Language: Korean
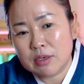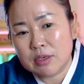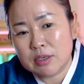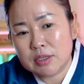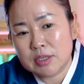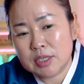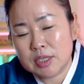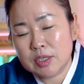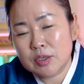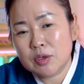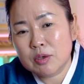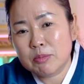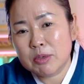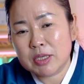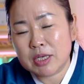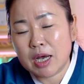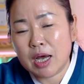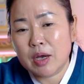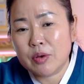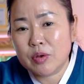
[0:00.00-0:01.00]

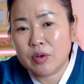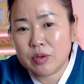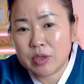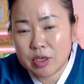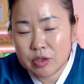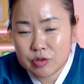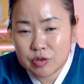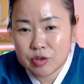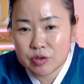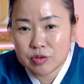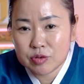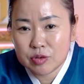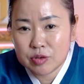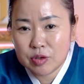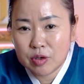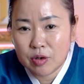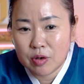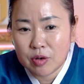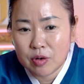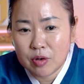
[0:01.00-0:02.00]
시험에도 합격될 수
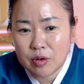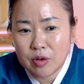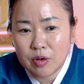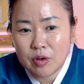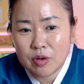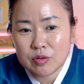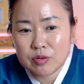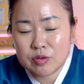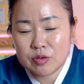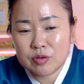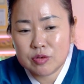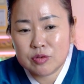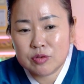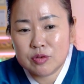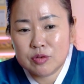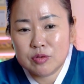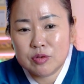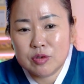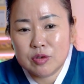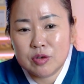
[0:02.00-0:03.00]
있고요.
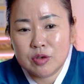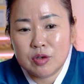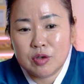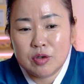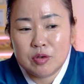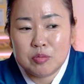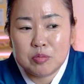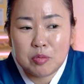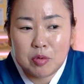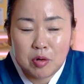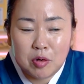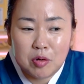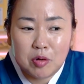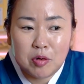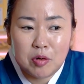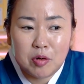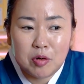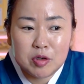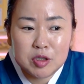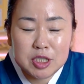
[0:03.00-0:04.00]
그리고
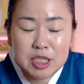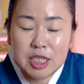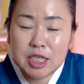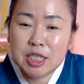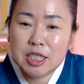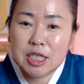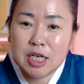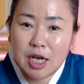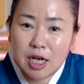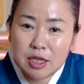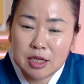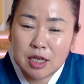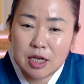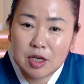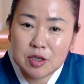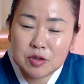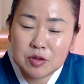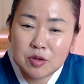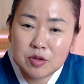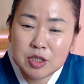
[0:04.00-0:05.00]
뭐 취직한다
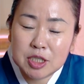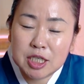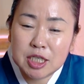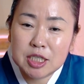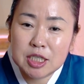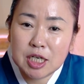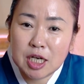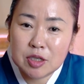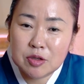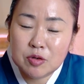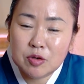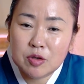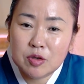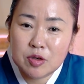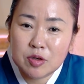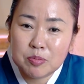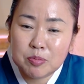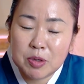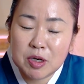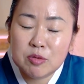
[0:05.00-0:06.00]
해서 취직에도
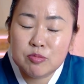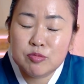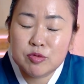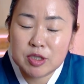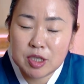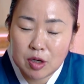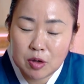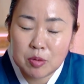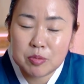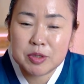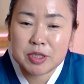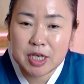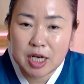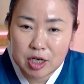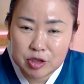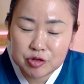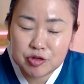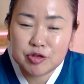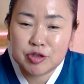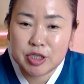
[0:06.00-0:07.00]
별 무탈 없이
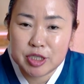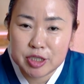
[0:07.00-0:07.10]
갈 수는